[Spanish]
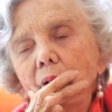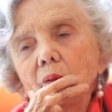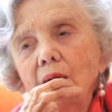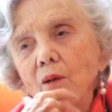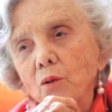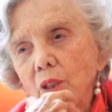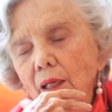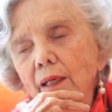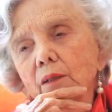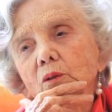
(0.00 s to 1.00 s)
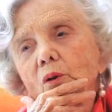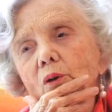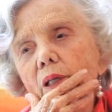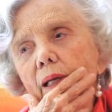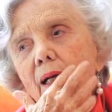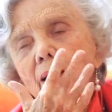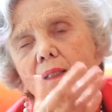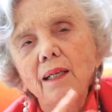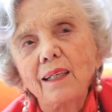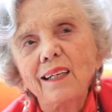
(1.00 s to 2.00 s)
una cosa electrónica
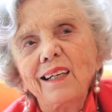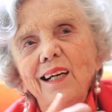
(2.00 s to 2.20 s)
que